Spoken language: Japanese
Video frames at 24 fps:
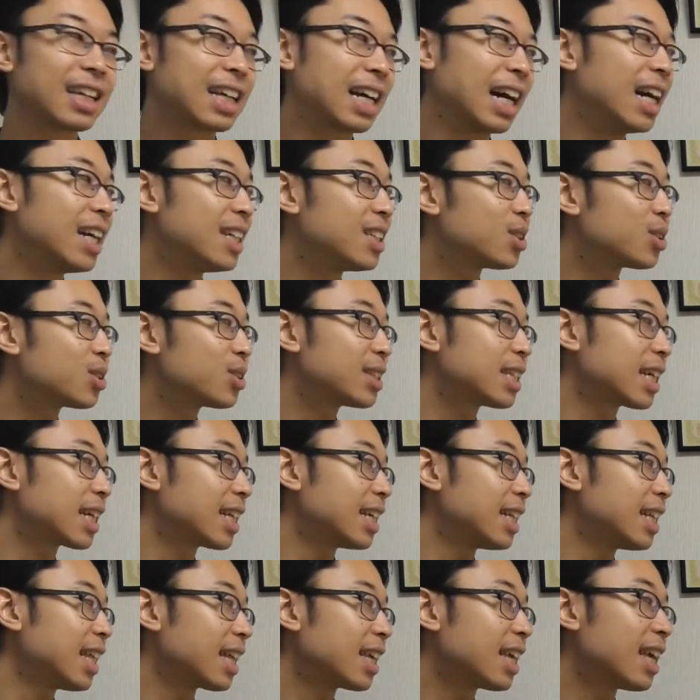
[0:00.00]
外食
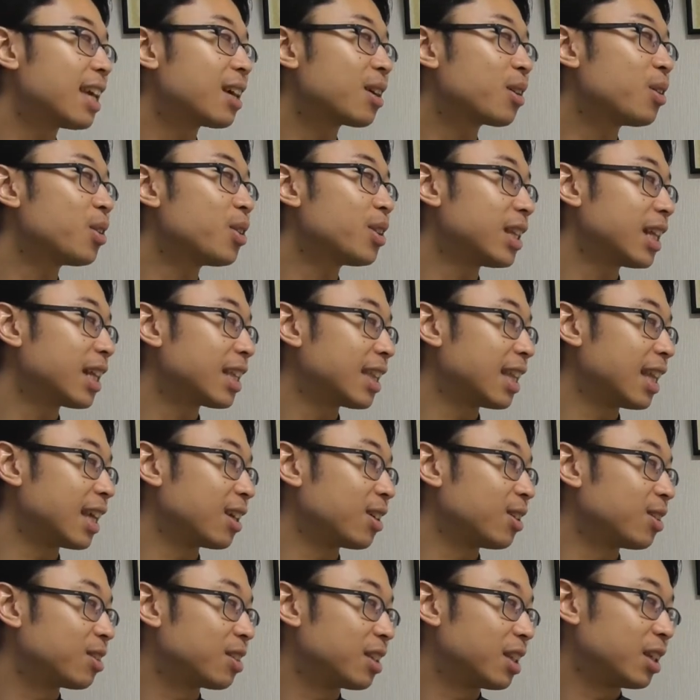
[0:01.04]
先で健康になってい
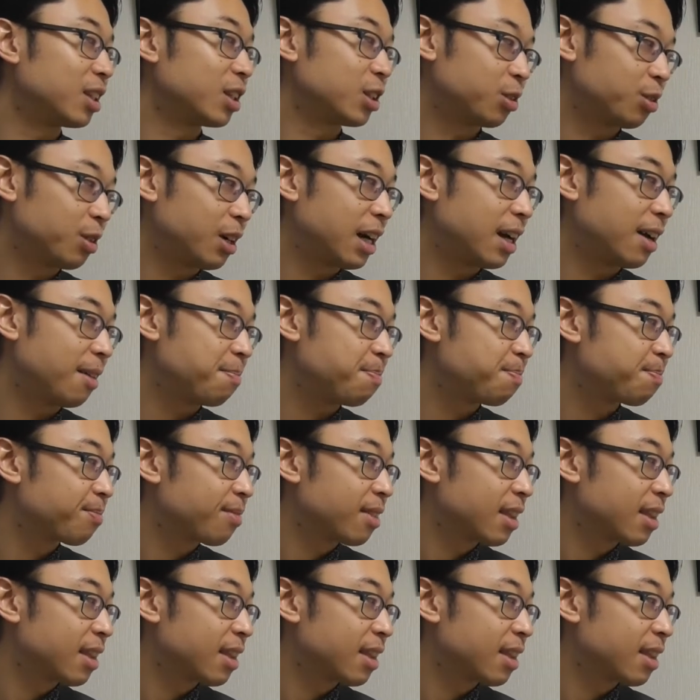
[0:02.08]
くっていうのは